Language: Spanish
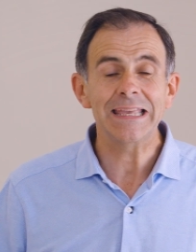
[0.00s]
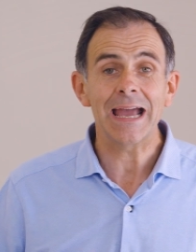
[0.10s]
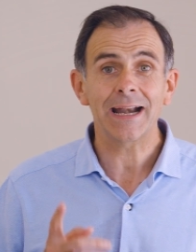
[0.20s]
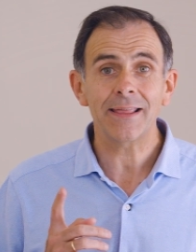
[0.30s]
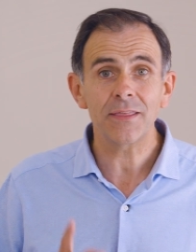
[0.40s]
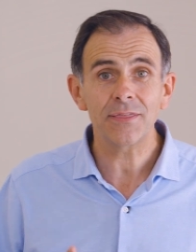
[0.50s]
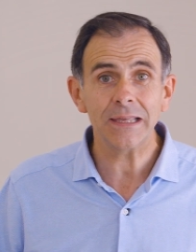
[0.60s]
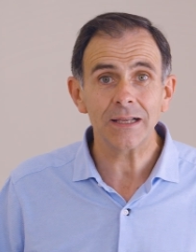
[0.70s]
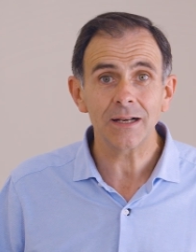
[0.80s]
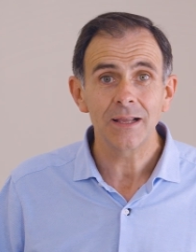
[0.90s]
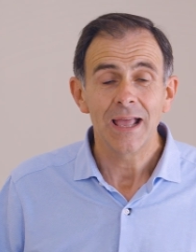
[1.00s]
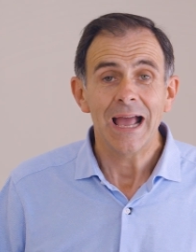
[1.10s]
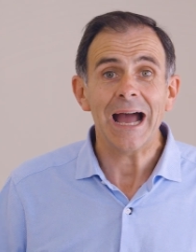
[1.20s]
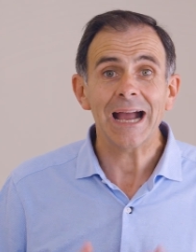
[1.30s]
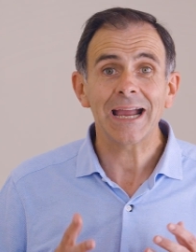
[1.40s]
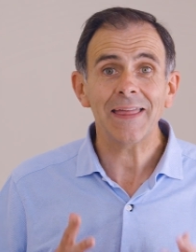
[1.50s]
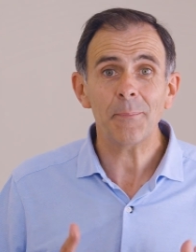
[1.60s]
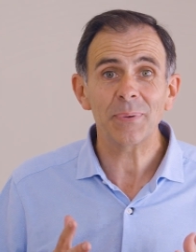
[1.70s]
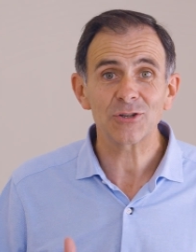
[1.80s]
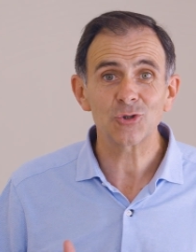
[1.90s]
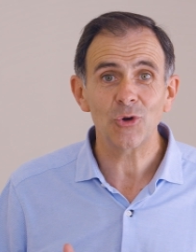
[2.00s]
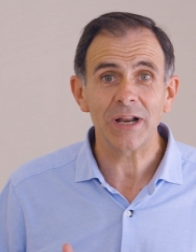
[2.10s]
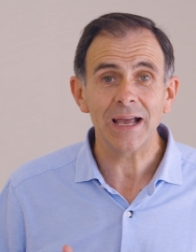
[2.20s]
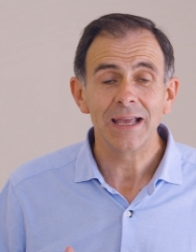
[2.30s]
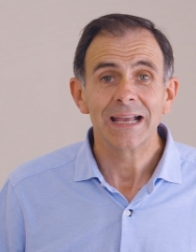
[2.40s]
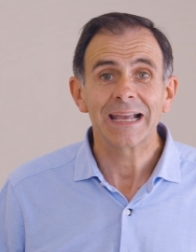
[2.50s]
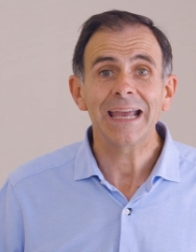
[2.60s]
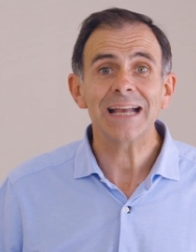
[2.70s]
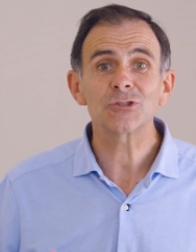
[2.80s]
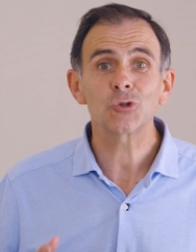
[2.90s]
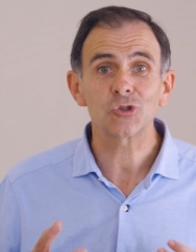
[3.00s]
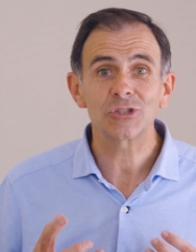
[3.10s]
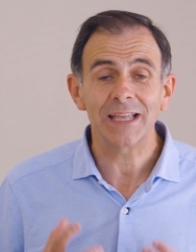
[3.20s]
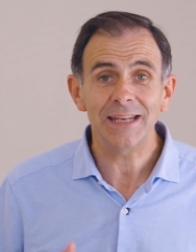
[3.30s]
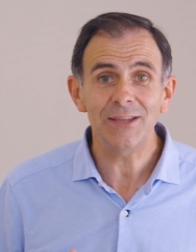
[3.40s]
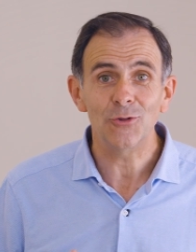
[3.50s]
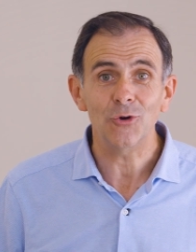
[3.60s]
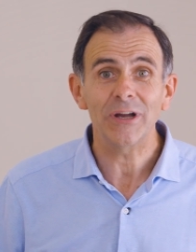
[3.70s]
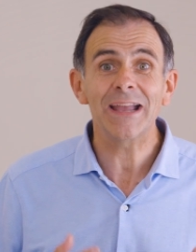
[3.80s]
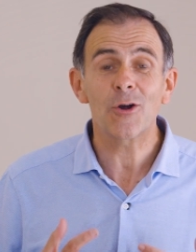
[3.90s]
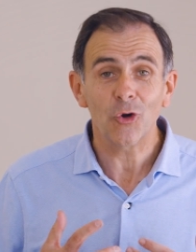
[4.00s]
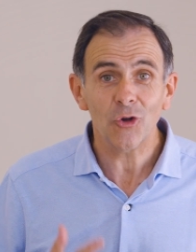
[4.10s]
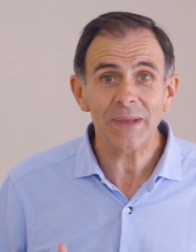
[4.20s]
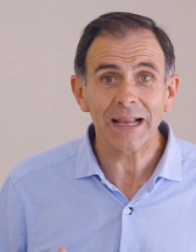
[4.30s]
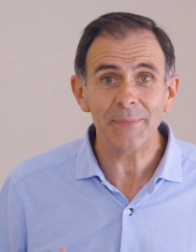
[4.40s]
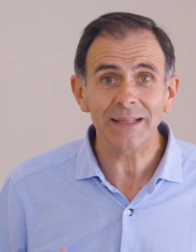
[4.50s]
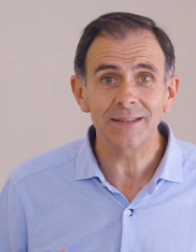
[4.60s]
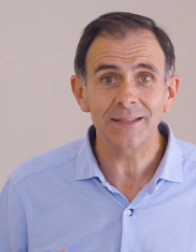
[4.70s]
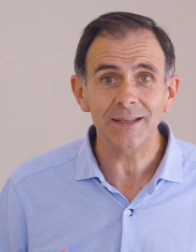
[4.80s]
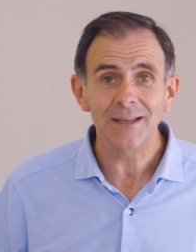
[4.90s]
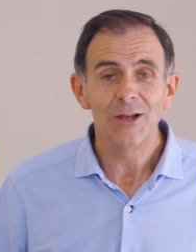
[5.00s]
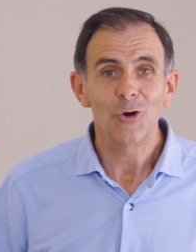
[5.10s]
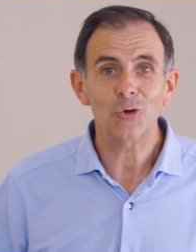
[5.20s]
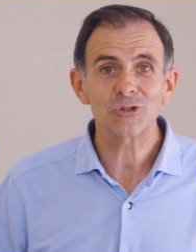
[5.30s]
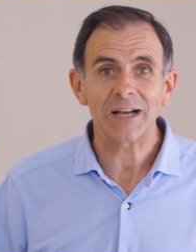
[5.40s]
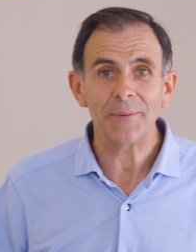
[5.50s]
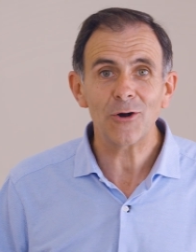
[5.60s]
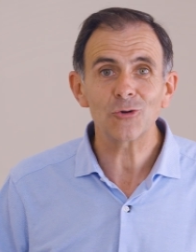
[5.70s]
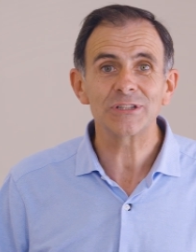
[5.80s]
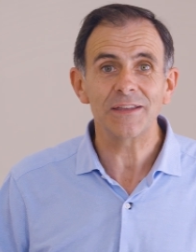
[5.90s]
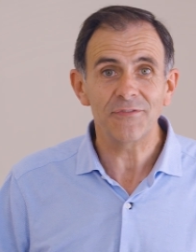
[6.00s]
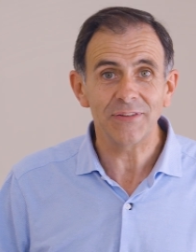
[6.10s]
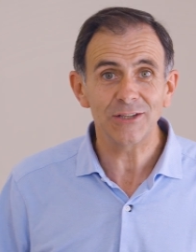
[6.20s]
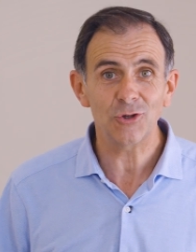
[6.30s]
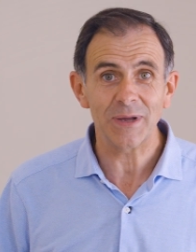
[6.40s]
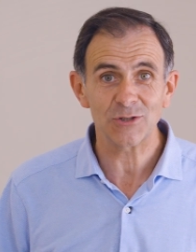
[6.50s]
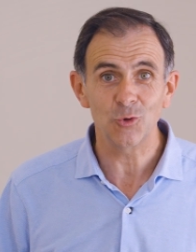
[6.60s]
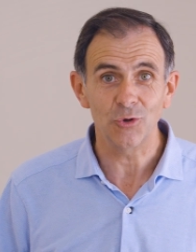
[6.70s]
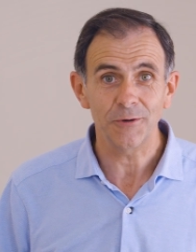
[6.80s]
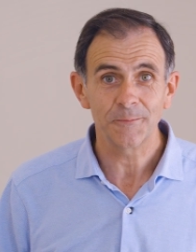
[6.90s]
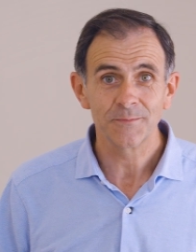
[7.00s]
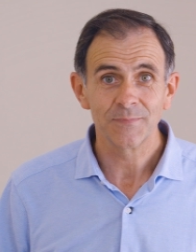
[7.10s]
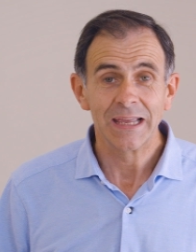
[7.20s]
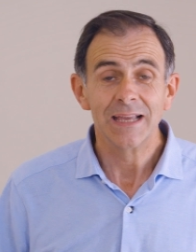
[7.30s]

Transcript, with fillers: y agradecer a cada persona que ha sostenido económicamente los trabajos de Infinito más Uno.